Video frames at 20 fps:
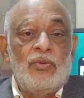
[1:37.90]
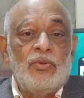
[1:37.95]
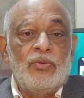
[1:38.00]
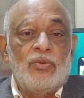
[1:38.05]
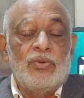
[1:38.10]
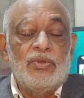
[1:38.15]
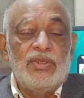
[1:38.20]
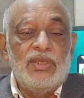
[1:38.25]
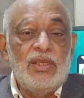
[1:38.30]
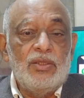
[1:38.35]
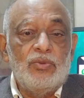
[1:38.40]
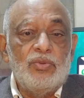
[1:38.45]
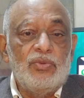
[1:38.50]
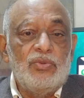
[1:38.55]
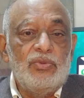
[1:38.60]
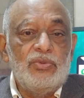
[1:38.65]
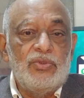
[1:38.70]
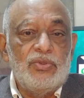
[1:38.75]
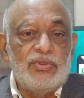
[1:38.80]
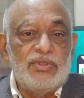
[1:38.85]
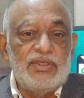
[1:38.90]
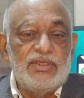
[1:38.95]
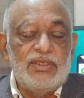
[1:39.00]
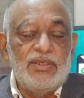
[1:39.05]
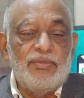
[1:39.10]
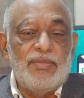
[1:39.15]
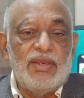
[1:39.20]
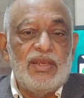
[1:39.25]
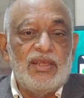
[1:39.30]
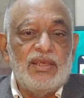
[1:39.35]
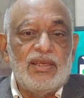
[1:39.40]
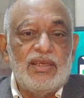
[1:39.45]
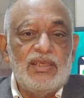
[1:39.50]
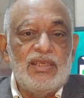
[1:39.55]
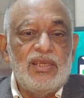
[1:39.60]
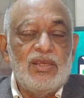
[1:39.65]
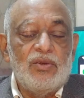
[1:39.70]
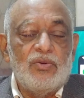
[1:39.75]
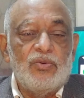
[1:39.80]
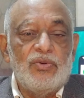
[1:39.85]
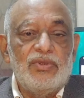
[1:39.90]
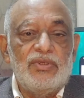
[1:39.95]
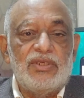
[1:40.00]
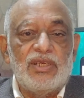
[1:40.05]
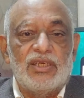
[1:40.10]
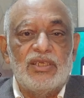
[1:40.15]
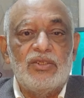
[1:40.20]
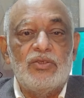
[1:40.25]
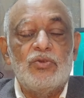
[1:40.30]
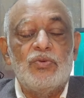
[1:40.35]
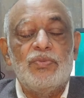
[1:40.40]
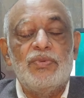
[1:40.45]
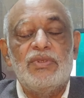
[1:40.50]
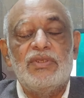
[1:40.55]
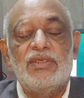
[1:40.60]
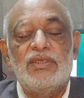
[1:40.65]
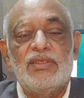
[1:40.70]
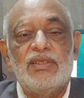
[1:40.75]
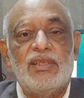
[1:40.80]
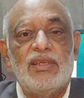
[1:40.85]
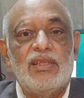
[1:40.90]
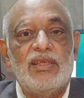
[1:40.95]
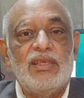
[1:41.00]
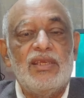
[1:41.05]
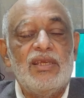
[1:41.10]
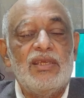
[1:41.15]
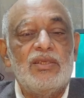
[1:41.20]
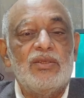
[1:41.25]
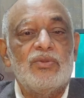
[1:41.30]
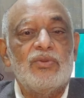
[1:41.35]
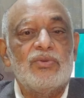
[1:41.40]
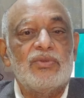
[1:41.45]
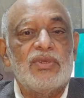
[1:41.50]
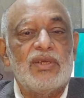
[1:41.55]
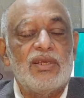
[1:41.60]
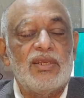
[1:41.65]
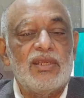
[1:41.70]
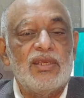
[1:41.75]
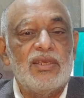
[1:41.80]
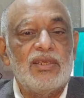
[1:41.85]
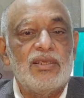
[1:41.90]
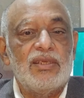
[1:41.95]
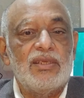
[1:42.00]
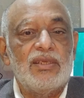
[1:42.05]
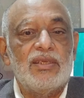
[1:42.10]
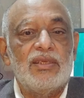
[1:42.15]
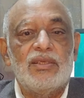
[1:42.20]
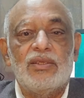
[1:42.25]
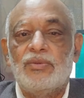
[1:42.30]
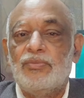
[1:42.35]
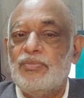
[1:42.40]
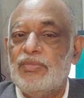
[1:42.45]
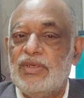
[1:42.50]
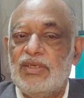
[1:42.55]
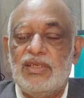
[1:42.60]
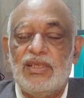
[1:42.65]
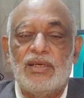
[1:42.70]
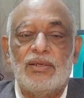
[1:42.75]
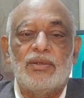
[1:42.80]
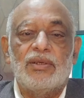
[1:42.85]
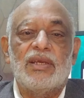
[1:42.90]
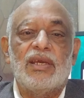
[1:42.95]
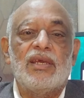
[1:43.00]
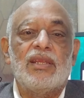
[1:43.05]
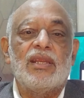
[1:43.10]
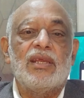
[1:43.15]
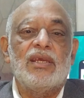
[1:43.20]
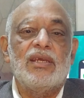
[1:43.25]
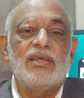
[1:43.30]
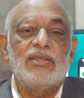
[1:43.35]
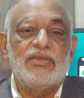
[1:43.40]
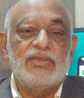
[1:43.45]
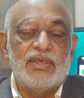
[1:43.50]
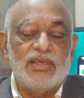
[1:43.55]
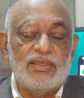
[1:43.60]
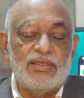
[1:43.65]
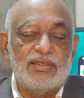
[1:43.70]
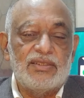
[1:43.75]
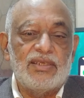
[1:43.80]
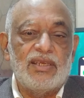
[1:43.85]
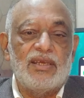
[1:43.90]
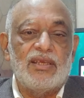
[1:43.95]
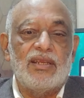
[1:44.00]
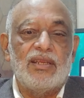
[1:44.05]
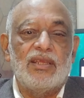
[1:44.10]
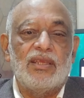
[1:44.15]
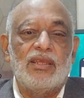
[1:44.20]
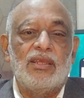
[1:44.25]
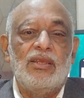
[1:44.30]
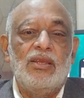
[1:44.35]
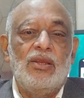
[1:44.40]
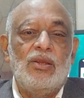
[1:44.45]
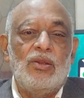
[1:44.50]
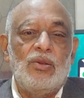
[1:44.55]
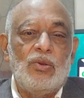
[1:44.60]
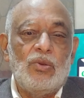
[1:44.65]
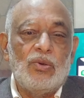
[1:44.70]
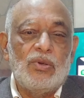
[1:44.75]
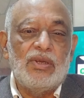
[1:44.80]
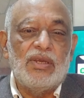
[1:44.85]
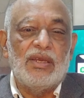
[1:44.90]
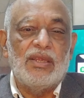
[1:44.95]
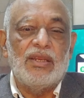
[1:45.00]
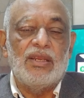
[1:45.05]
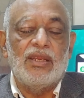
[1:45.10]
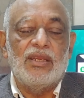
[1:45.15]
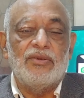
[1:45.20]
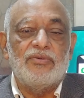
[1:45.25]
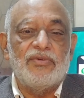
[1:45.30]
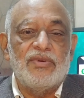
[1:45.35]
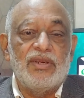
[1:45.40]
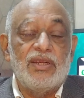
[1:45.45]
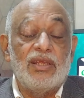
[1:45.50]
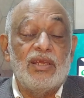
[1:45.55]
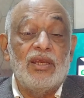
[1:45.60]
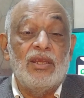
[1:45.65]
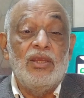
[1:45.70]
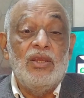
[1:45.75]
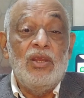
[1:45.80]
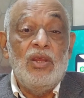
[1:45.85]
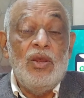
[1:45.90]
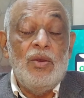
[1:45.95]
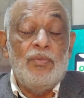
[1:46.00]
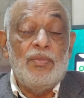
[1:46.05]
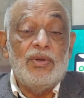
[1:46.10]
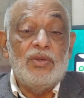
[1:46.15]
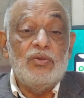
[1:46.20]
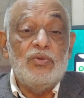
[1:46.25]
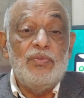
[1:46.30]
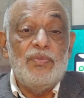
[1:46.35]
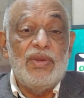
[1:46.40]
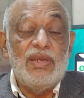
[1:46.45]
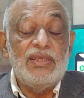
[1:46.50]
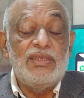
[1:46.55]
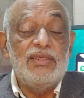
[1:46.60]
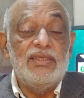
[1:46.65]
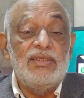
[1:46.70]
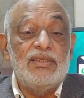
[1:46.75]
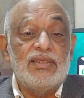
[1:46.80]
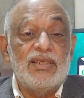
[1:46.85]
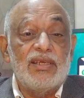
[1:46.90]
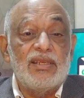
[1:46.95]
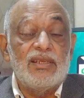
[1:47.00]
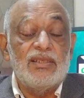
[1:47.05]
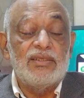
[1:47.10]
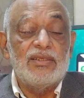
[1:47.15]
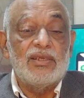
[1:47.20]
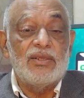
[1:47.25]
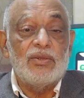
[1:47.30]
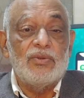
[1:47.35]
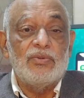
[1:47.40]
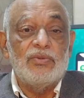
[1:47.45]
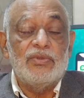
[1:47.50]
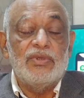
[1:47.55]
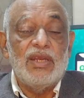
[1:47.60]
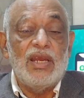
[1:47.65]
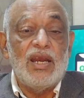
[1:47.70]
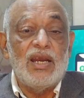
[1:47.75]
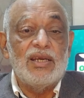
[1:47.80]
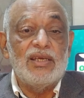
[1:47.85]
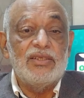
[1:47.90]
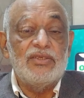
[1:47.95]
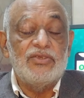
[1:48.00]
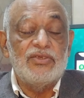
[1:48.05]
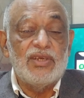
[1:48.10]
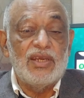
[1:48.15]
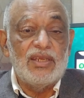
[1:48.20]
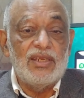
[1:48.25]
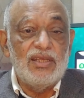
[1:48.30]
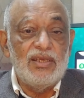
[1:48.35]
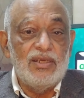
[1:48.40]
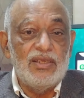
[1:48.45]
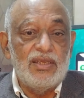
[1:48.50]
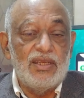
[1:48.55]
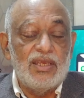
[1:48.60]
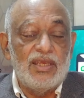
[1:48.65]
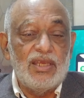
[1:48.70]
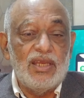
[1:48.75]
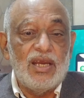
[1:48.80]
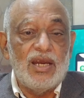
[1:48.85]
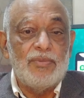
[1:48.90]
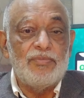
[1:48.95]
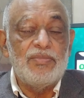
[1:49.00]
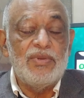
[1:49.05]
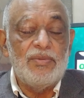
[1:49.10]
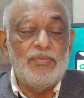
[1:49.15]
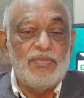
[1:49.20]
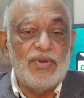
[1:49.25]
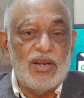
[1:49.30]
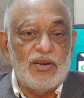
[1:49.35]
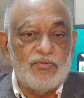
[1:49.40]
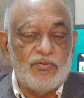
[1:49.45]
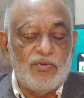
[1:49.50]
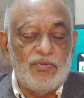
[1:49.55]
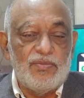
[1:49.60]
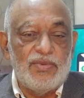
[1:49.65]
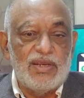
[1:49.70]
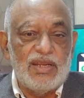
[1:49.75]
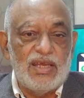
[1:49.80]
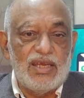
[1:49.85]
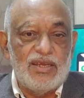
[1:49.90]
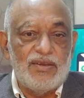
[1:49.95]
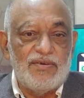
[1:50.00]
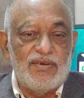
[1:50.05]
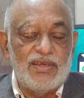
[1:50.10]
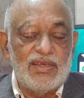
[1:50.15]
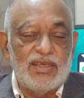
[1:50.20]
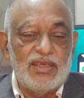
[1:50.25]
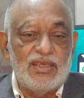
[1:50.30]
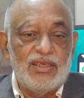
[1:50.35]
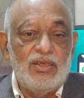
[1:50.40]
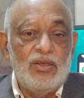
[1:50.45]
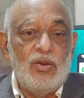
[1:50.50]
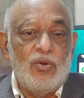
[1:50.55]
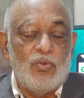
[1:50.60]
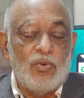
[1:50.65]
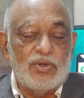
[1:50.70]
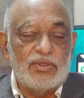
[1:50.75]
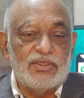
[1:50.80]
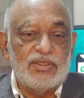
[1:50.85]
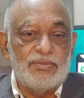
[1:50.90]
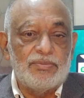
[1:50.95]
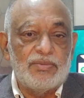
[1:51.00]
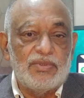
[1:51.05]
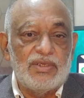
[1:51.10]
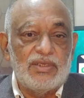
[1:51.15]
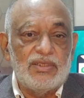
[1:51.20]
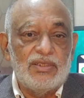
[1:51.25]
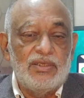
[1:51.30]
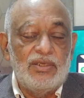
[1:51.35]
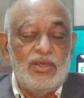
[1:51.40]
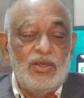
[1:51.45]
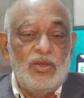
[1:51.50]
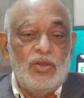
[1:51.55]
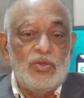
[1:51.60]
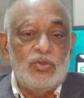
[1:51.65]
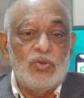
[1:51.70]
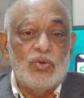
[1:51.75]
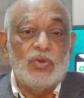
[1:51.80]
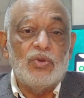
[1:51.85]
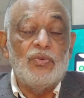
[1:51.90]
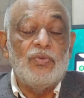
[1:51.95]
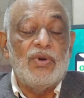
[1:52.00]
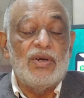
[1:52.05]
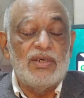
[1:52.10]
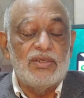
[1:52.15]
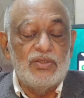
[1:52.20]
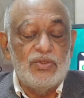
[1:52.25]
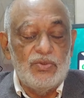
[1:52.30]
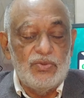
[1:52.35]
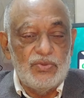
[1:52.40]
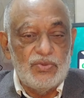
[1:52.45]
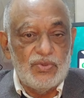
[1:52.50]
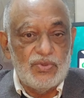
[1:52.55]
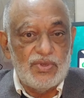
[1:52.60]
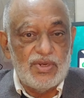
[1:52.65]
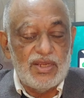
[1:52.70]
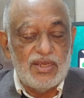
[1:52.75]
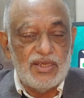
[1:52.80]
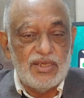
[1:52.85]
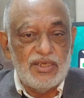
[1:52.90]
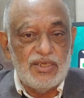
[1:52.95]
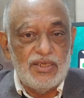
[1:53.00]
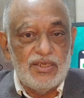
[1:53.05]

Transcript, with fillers: तो ये तो जो चीज़ें मैंने कही हैं कोई ढकी छुपी चीज़ें नहीं है ये तो सारे मीडिया कह रहा है चैनल्स कह रहे हैं लोग कह रहे हैं ट्रेंडिंग है मगर जो मैं चीज़ कहना चाह रहा हूँ कि अगर चाइना ने अपना प्लेटफॉर्म बनाया हुआ है व्हाट्सअप का जो कि वहाँ यूज़ हो रहा है